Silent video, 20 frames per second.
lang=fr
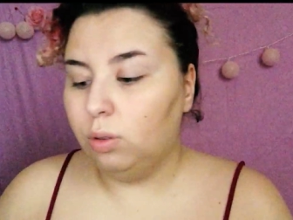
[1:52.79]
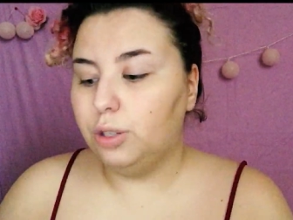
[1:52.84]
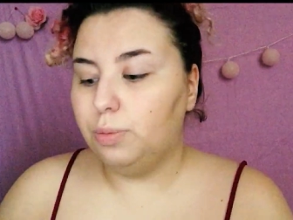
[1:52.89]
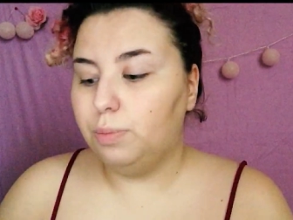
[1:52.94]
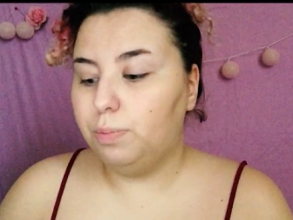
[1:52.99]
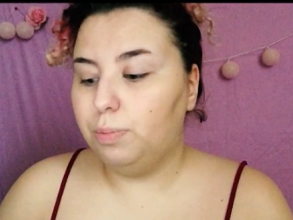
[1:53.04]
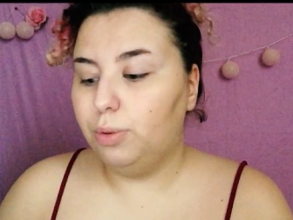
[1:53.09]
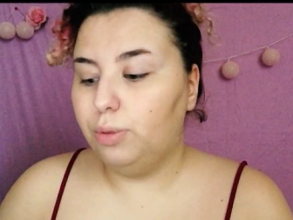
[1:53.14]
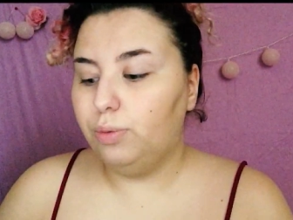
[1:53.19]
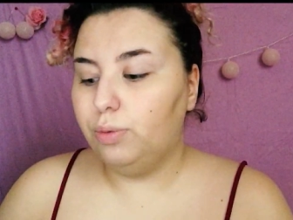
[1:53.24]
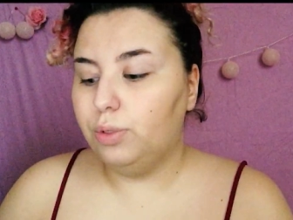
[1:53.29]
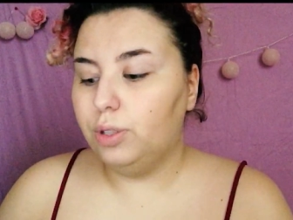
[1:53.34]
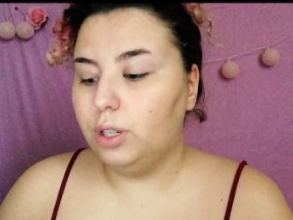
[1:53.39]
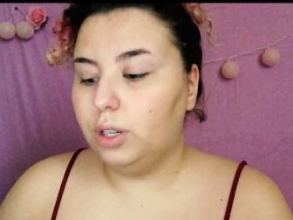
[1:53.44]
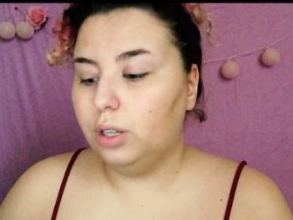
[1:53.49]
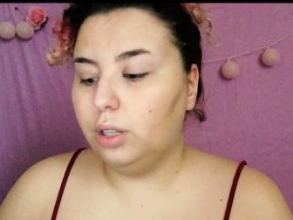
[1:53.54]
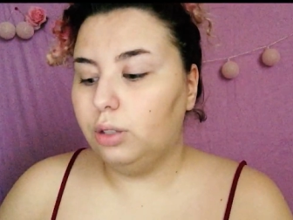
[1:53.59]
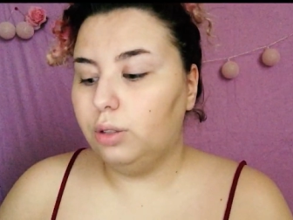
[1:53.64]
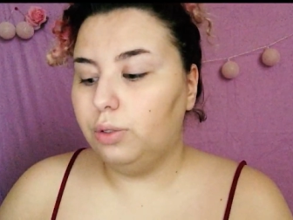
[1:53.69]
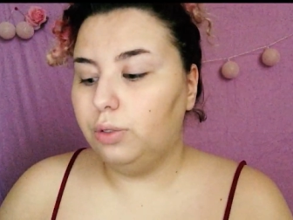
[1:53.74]
Je peux vous
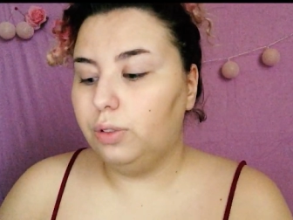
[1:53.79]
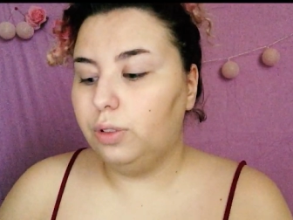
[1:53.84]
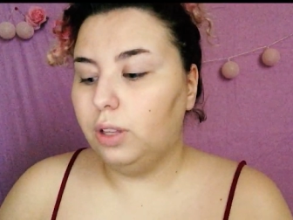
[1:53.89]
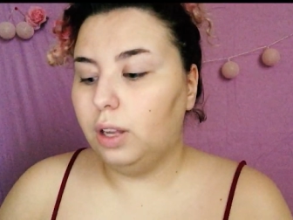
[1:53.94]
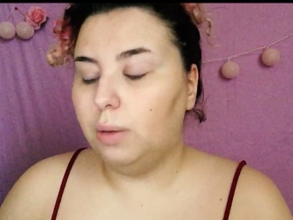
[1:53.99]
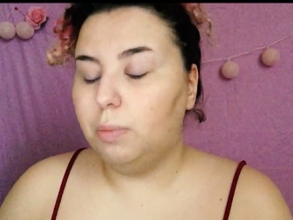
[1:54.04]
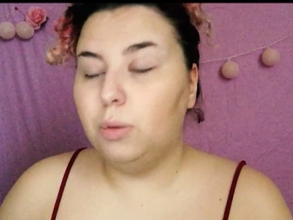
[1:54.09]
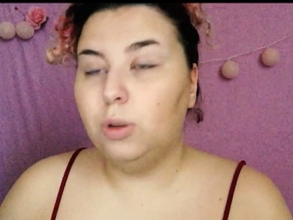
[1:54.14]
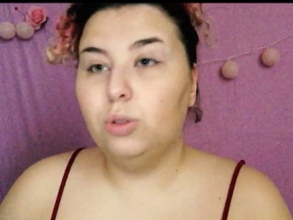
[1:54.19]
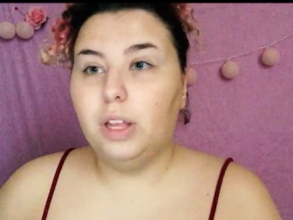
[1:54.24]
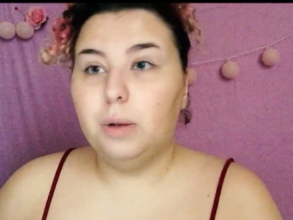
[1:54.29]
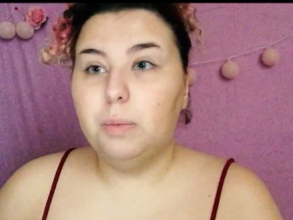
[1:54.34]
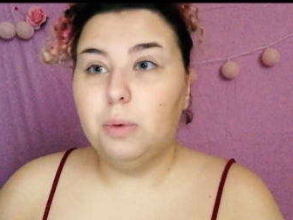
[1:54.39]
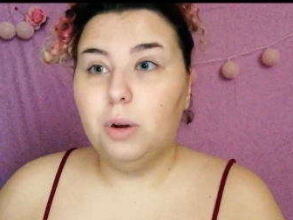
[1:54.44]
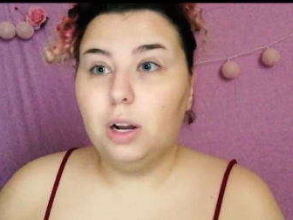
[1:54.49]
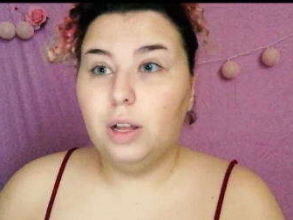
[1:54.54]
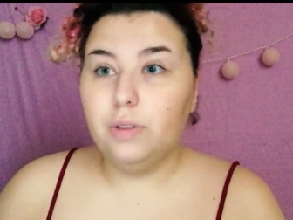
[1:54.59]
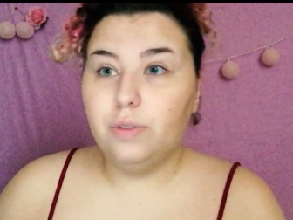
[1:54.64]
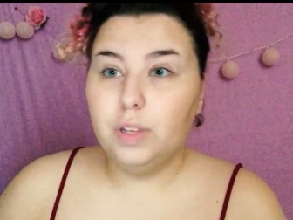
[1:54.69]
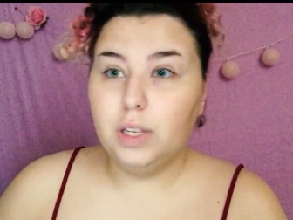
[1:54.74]
dire que finalement, finalement,
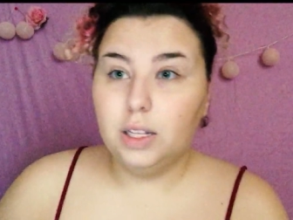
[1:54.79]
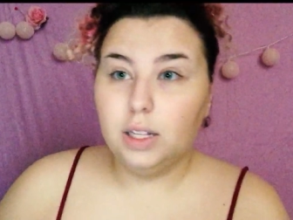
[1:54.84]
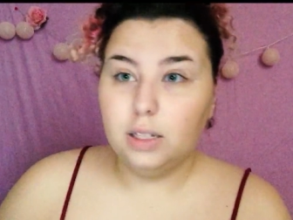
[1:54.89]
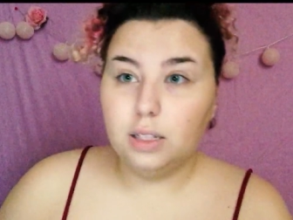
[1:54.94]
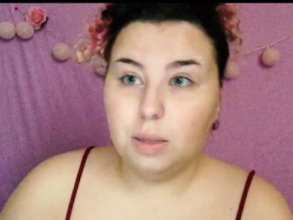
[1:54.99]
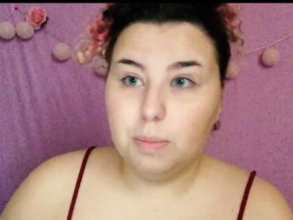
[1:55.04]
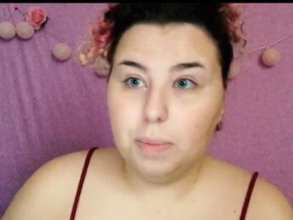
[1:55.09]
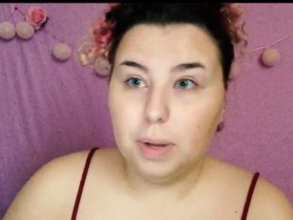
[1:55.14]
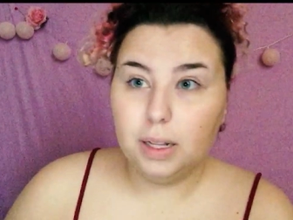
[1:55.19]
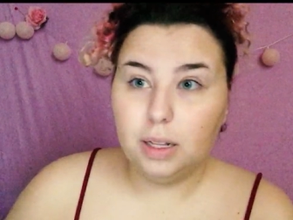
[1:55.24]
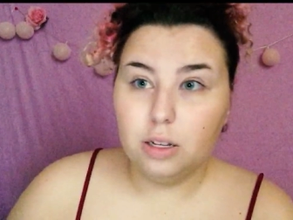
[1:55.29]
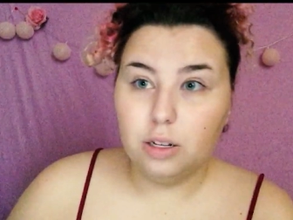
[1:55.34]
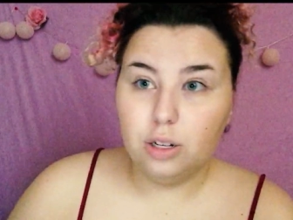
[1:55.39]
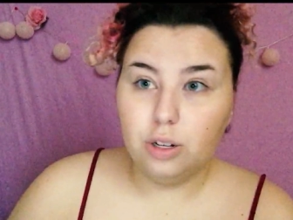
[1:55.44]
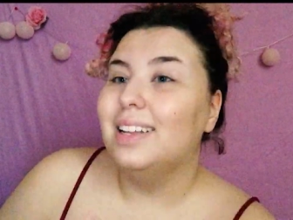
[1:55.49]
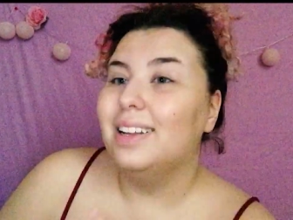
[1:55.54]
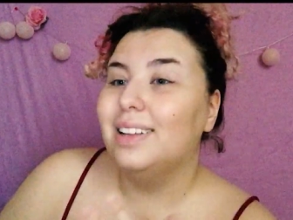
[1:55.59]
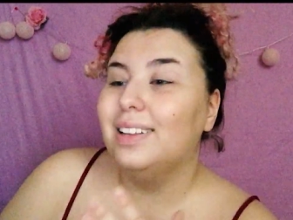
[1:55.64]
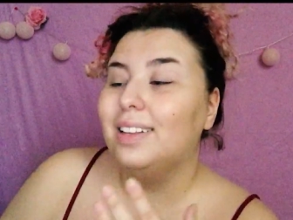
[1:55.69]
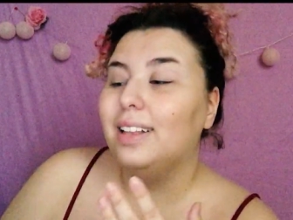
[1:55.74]
la vie est assez partagée.